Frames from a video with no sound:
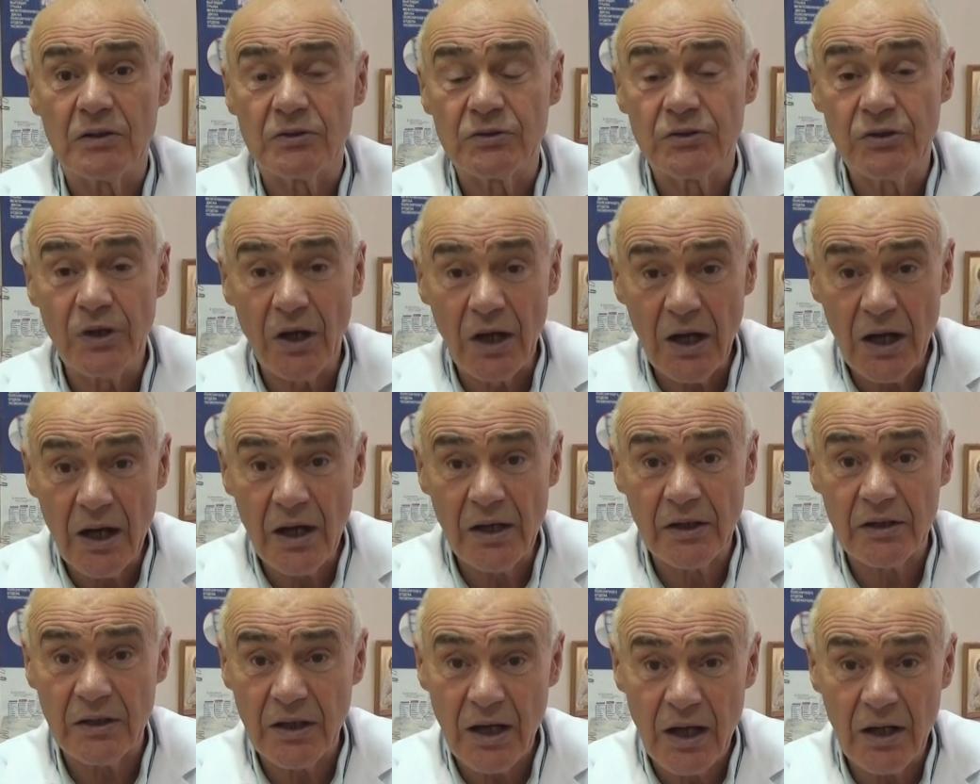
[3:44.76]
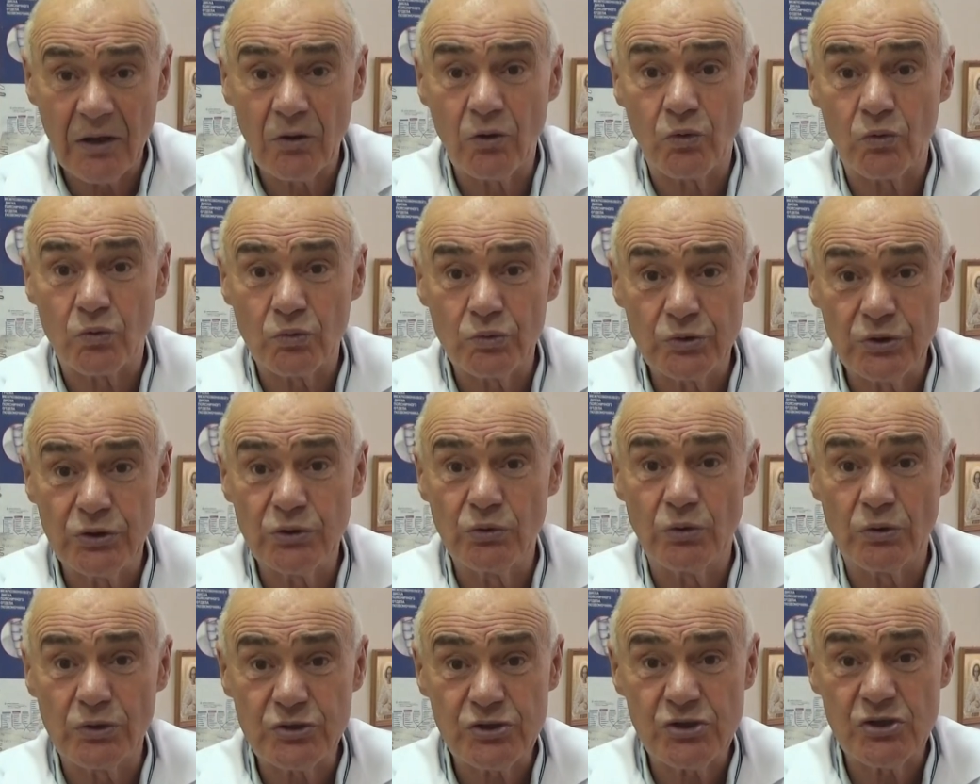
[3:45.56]
Да, рак груди
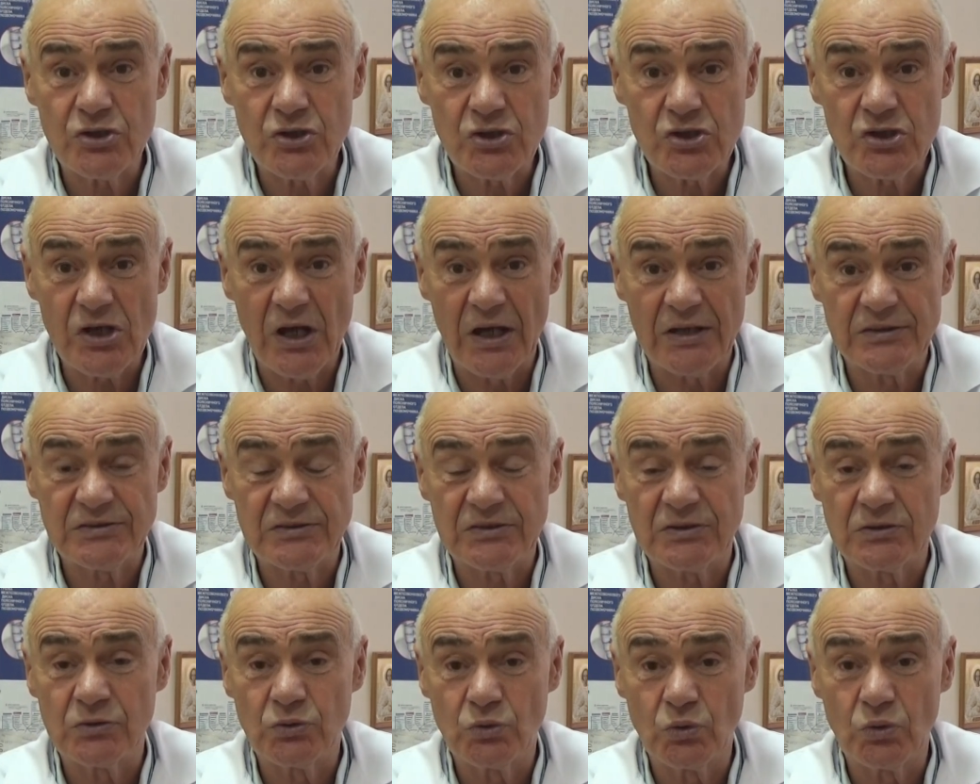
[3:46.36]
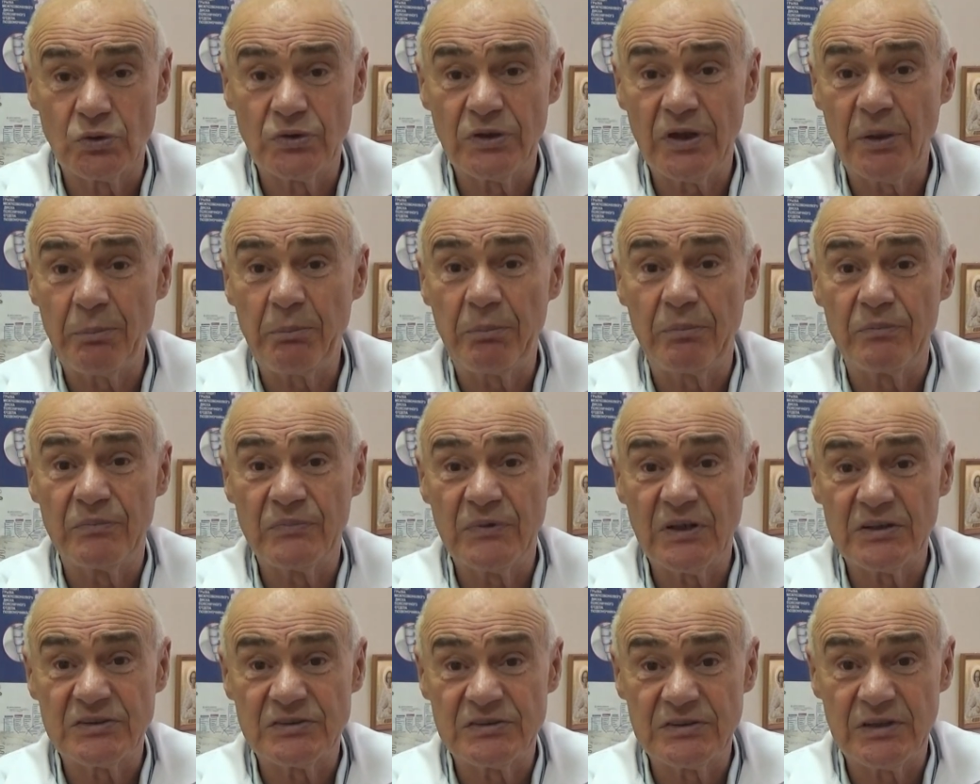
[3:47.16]
очень частый, но на,
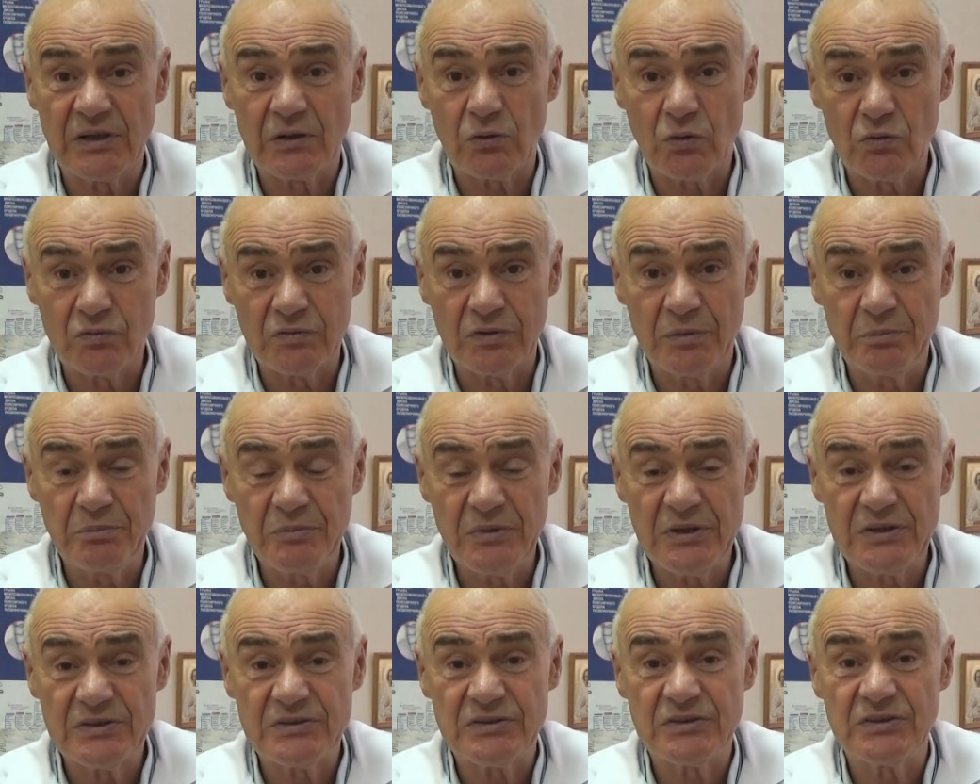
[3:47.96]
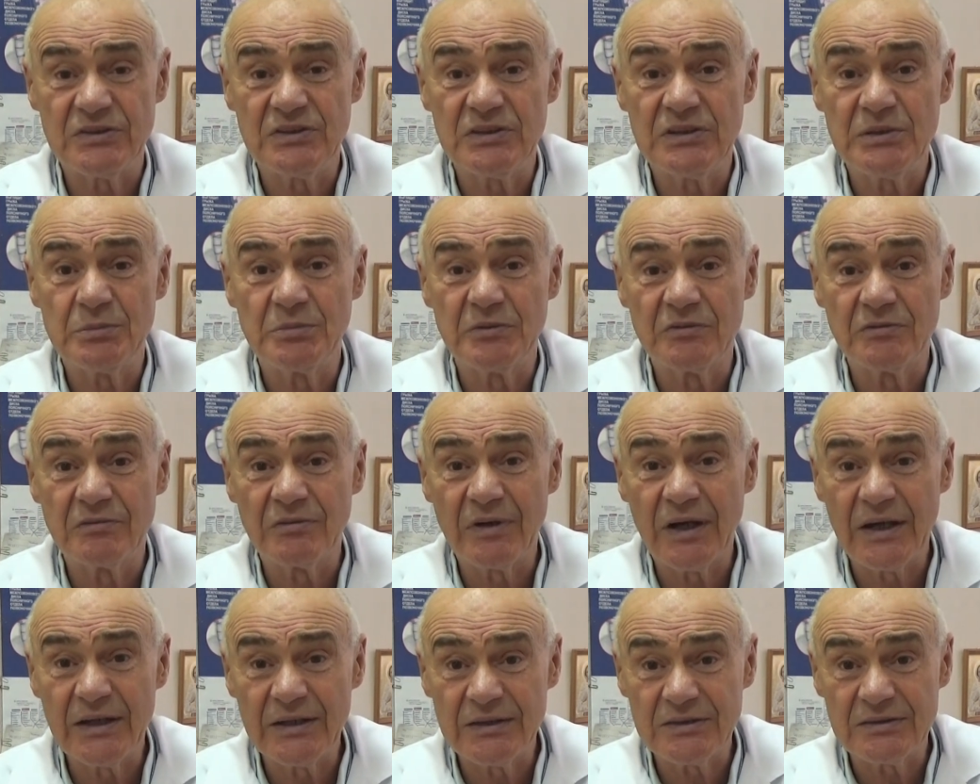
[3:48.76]
на здоровом месте не
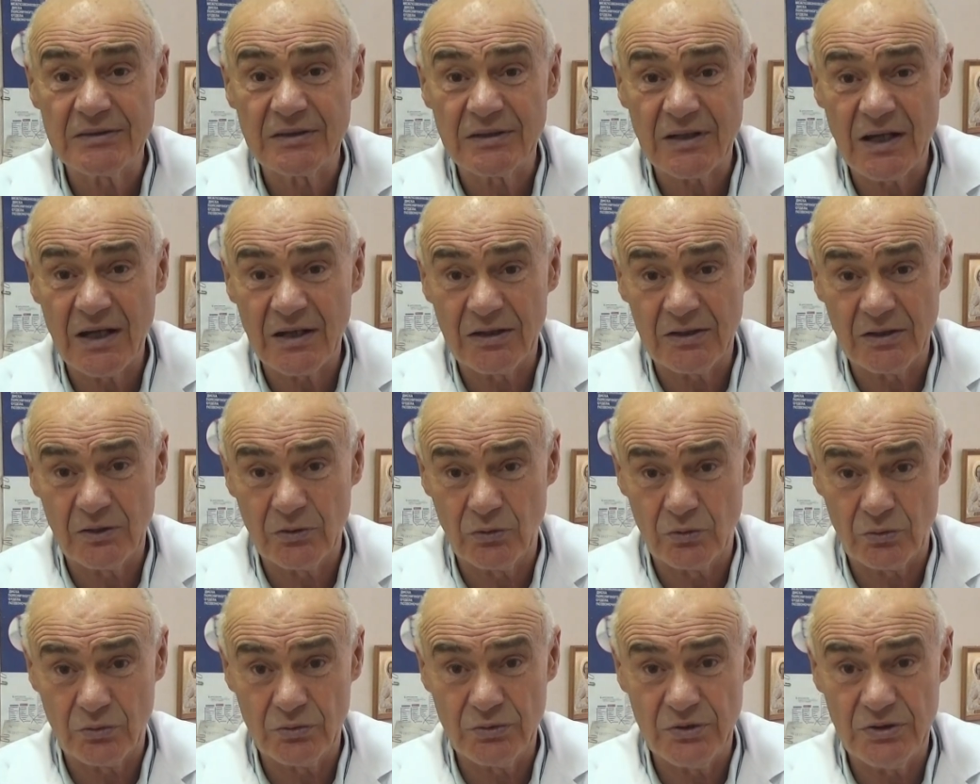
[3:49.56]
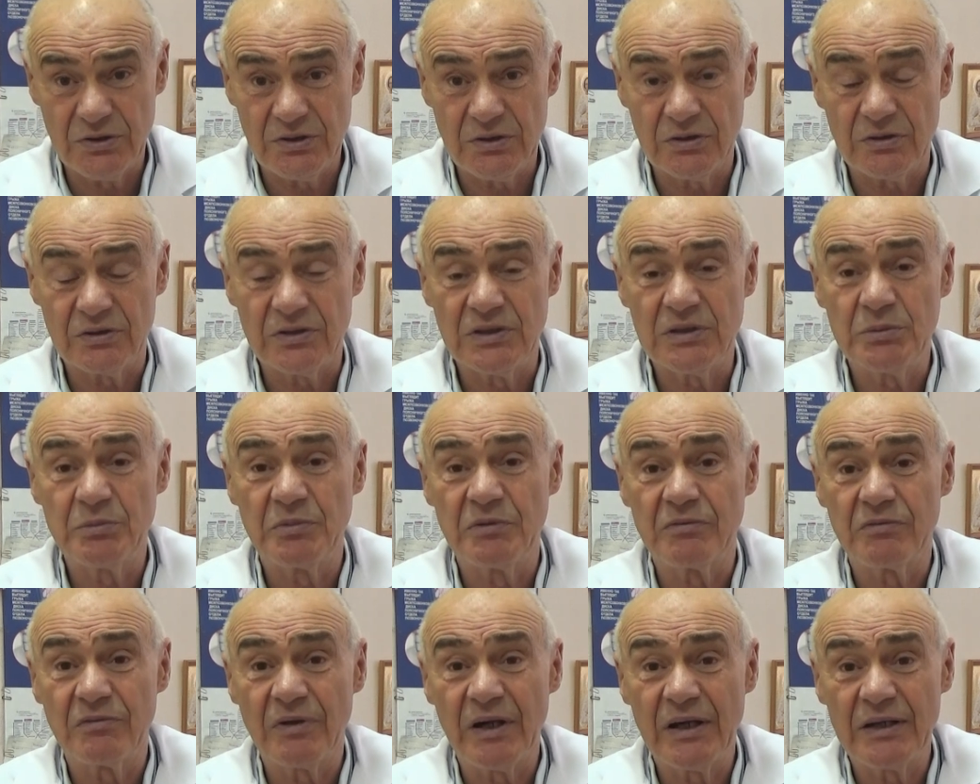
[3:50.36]
бывает рака груди, не
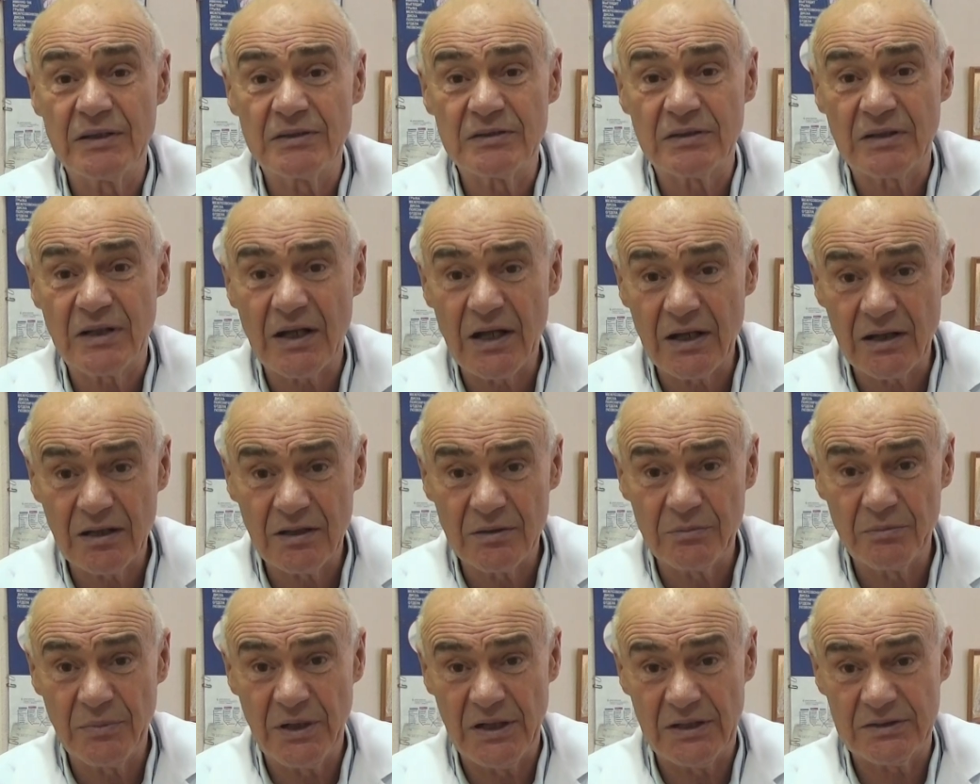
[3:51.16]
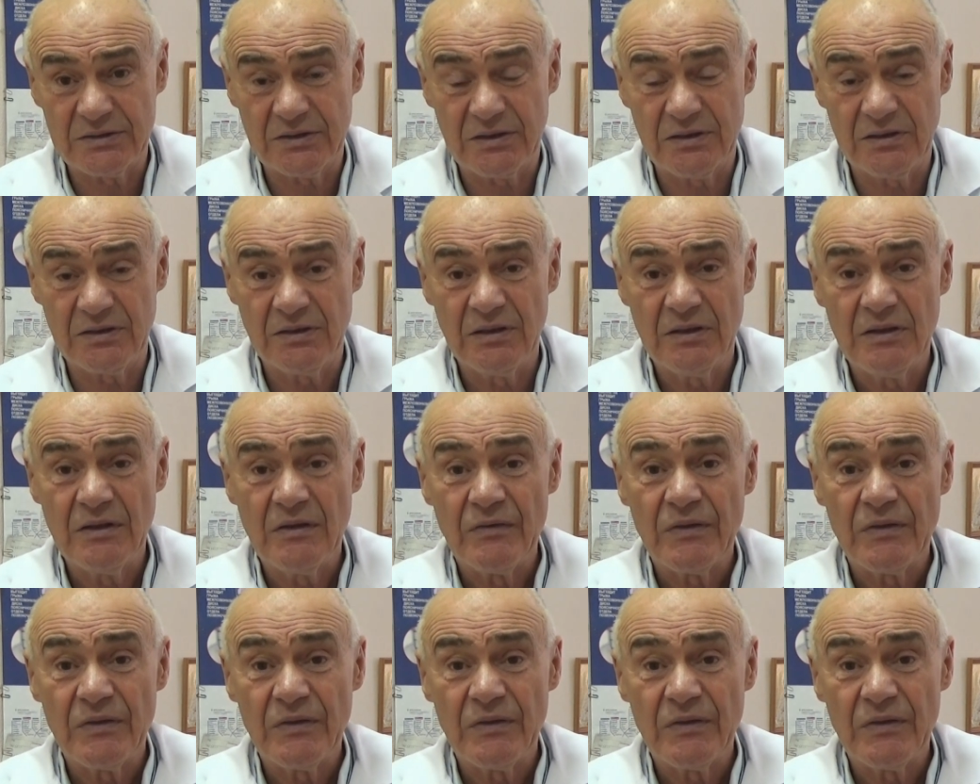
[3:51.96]
бывает рака матки.